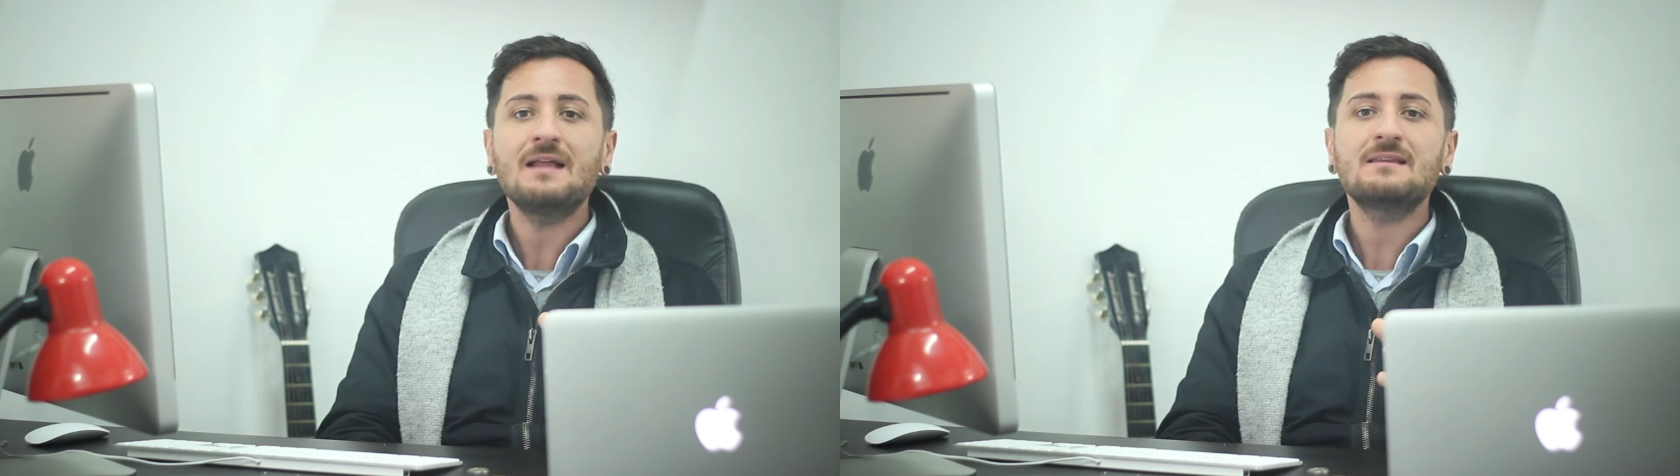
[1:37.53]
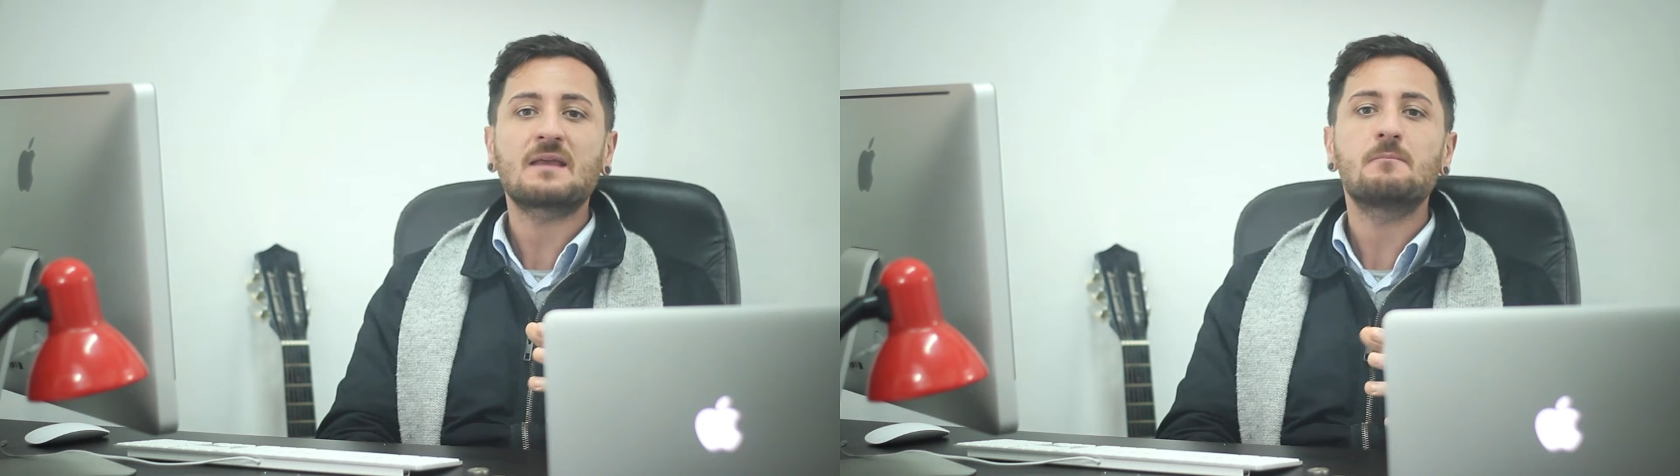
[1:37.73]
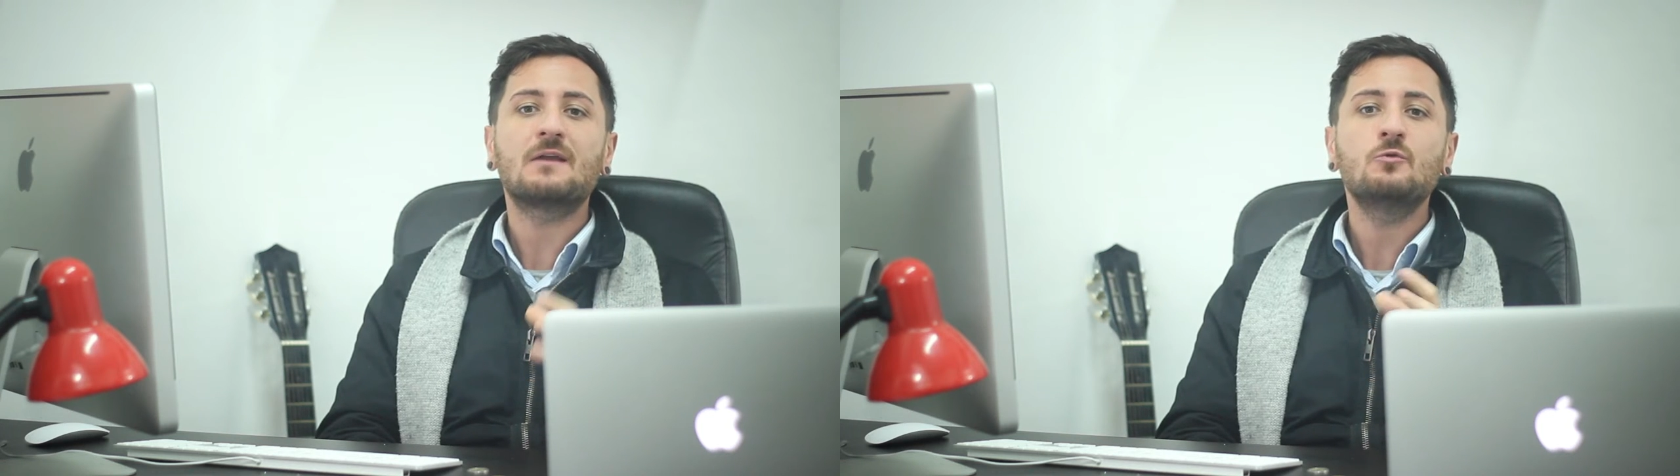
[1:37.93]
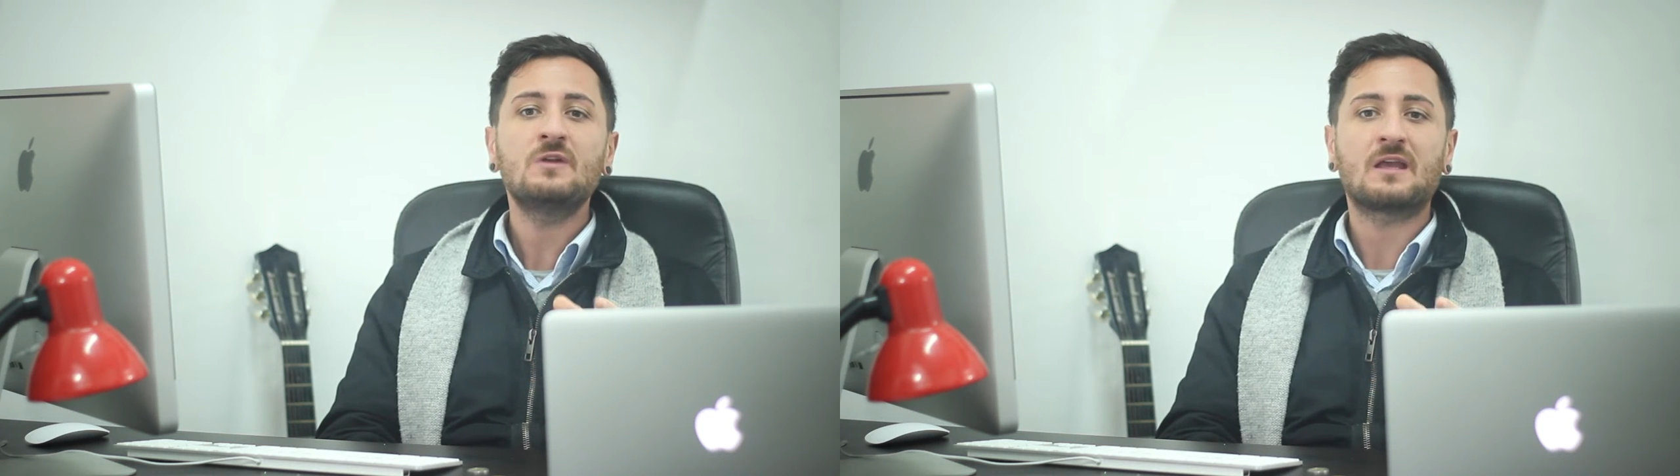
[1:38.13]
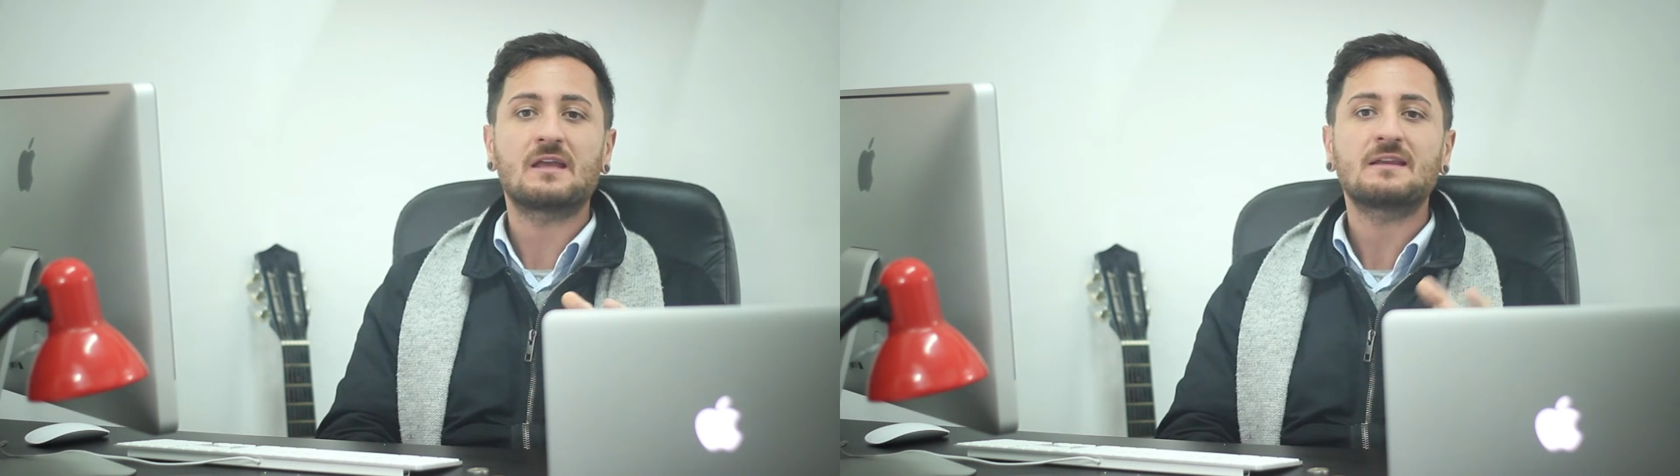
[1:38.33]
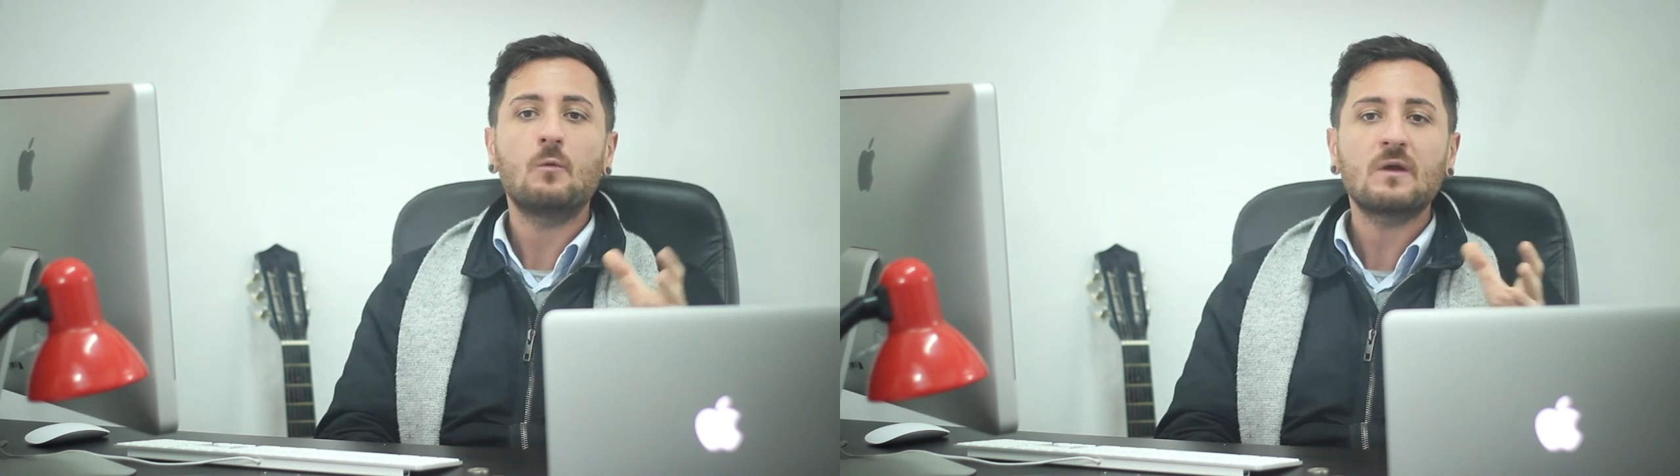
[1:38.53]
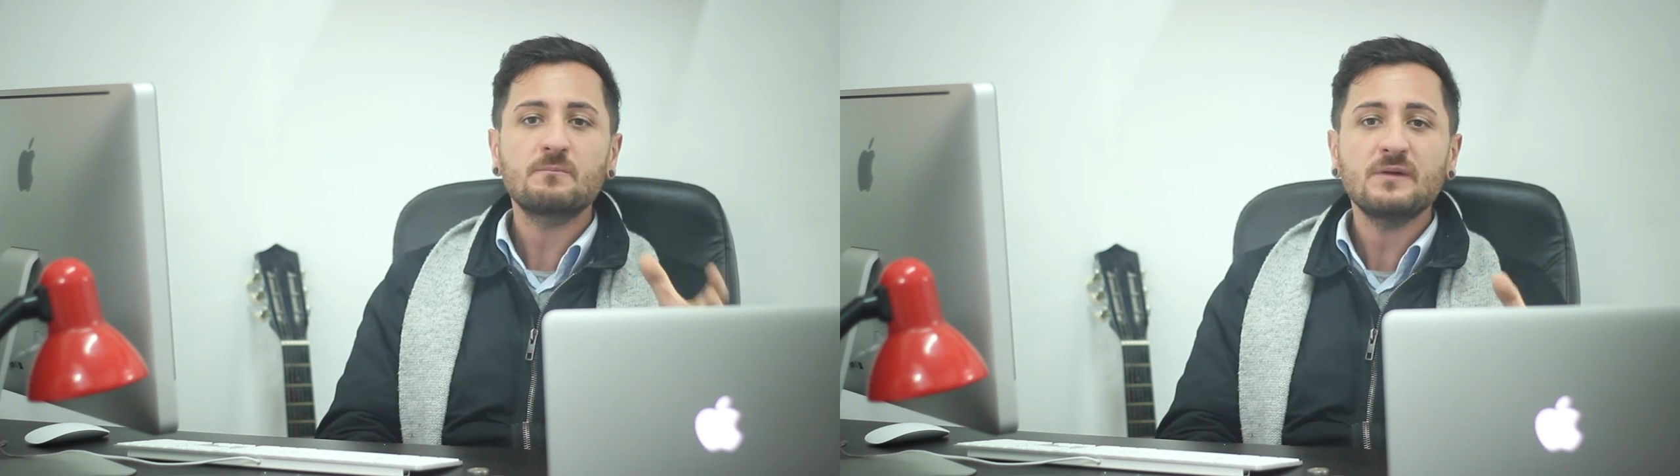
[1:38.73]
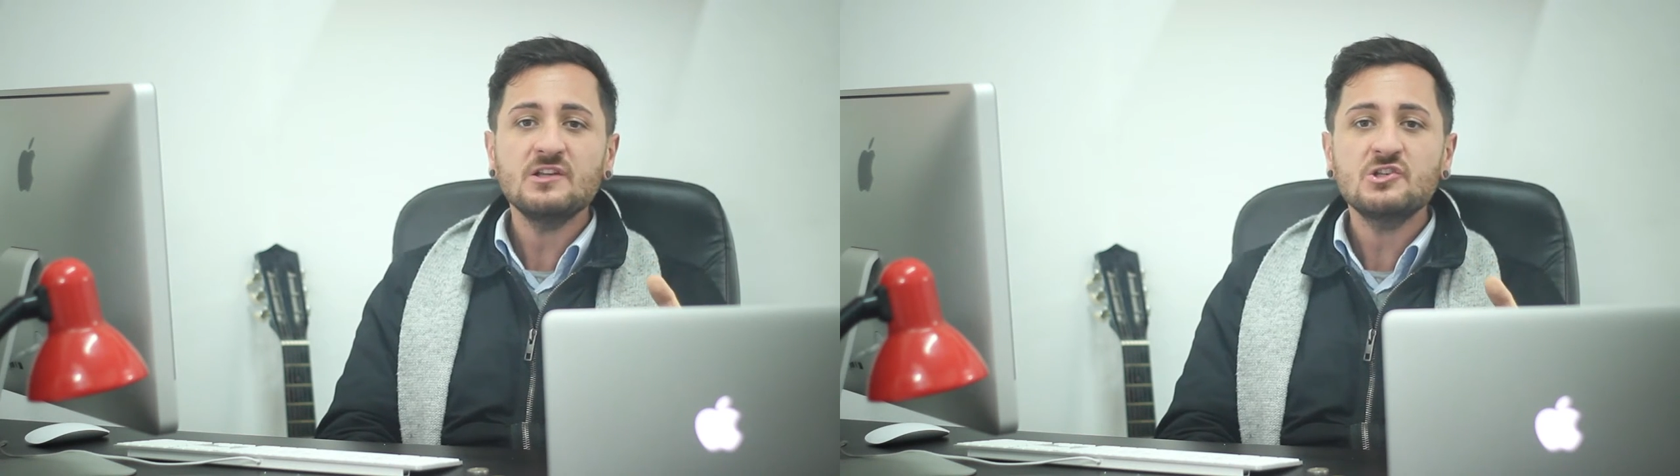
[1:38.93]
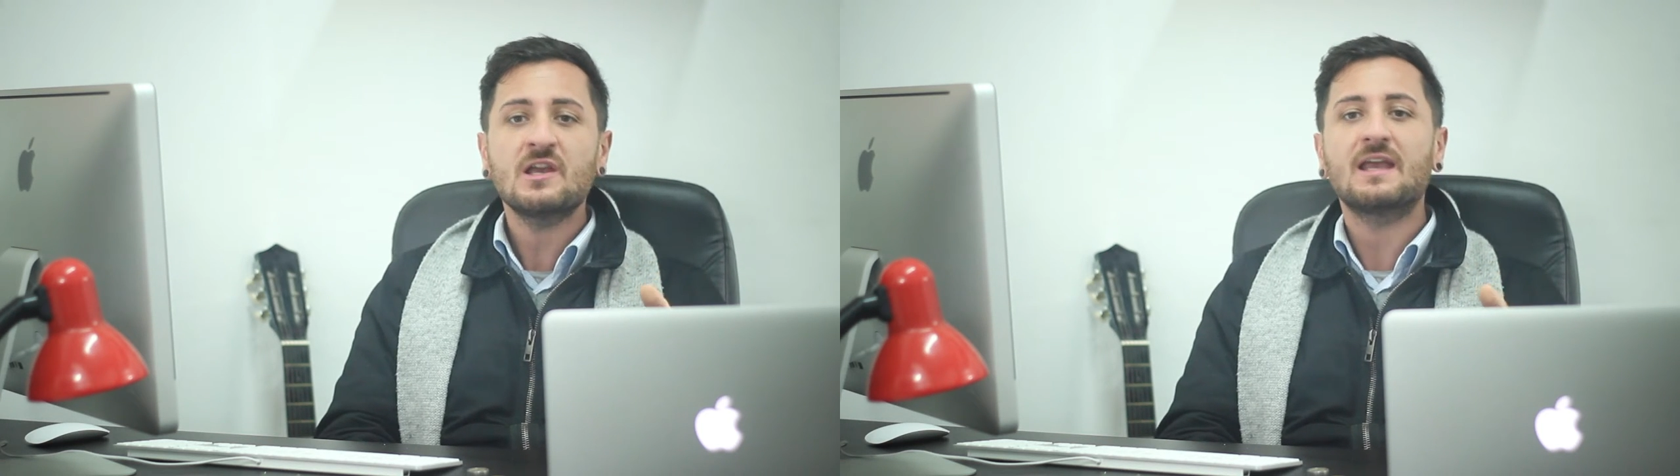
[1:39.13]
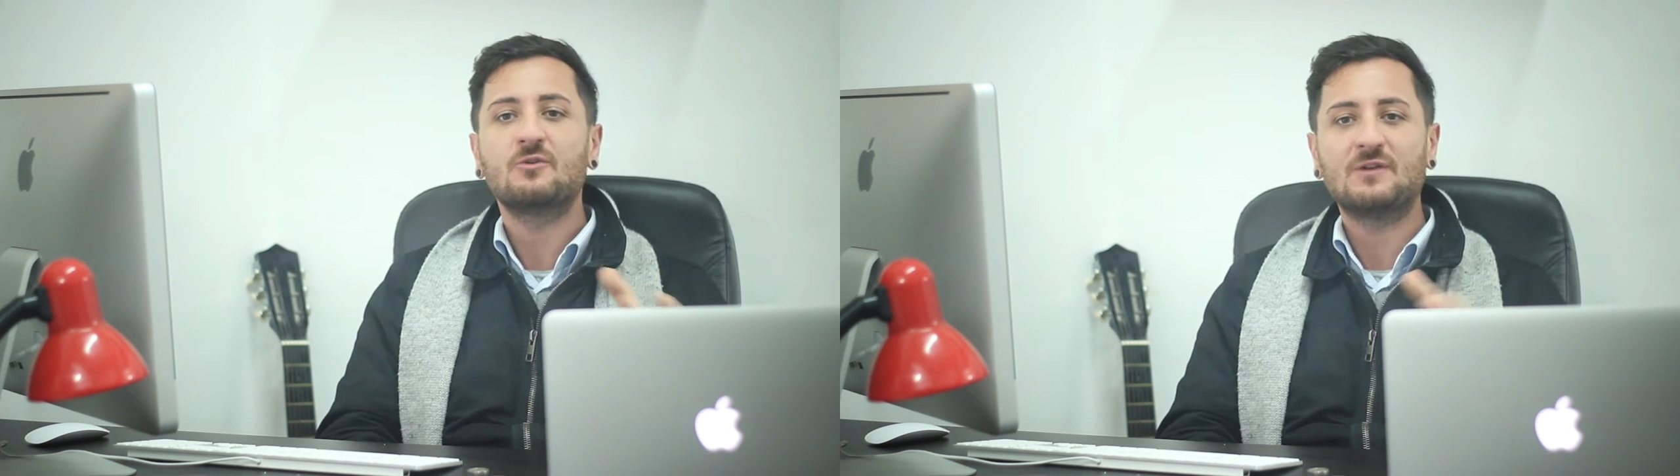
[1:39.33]
andrebbe ad unire Tower
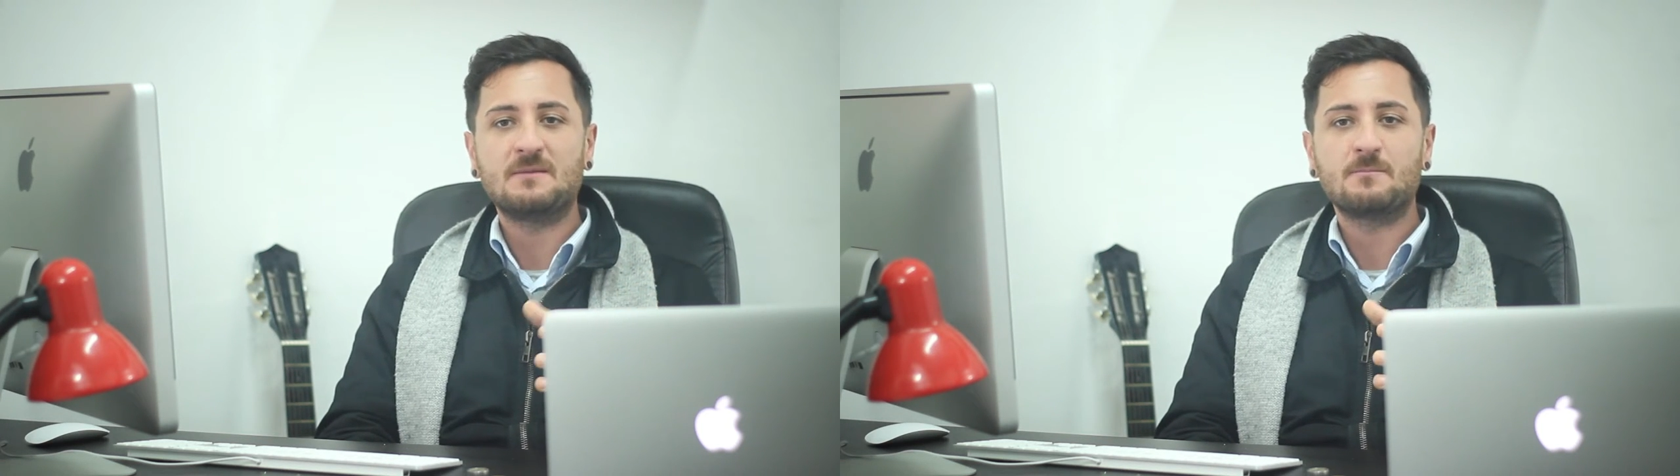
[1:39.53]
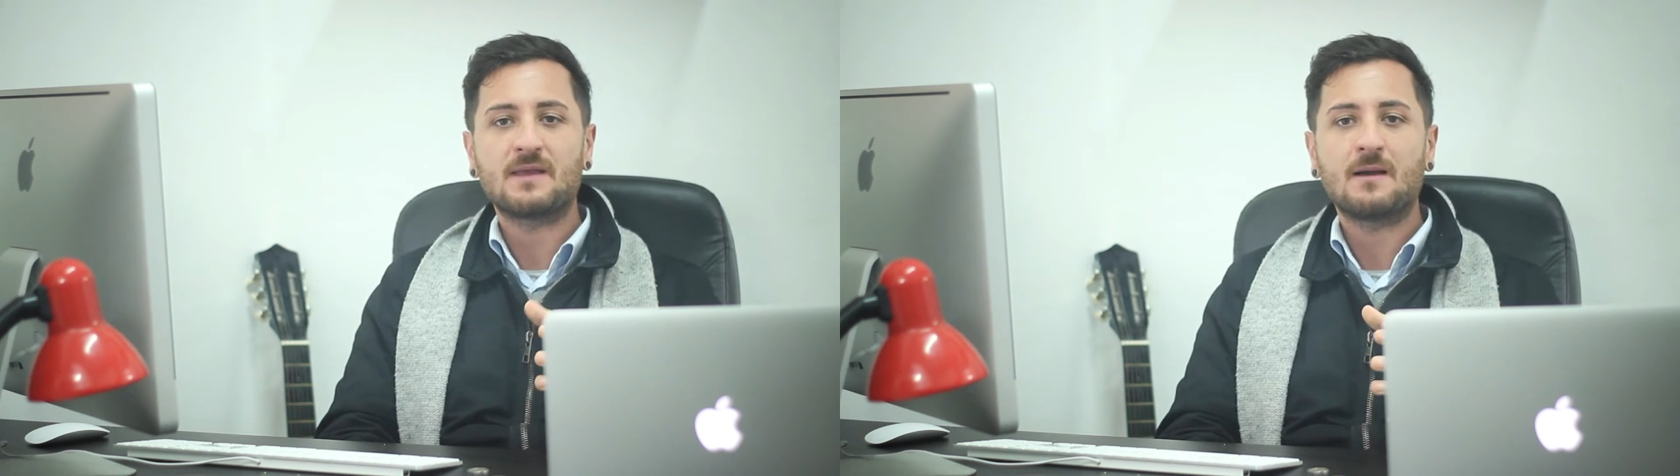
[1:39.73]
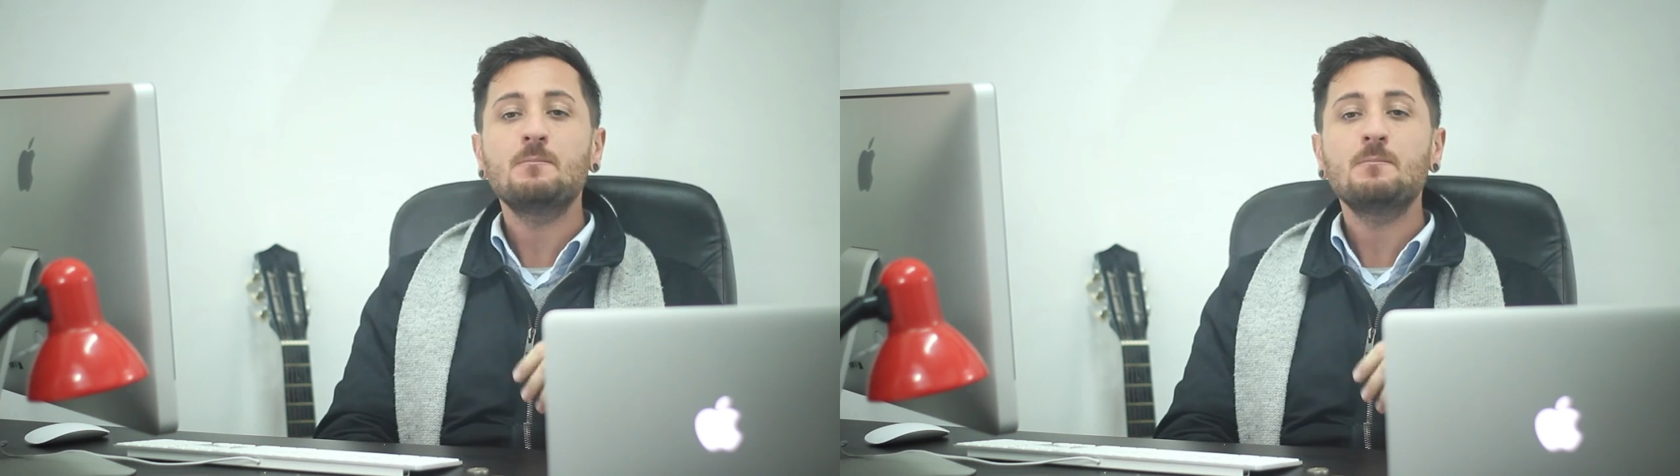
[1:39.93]
Bridge ed Olimpia,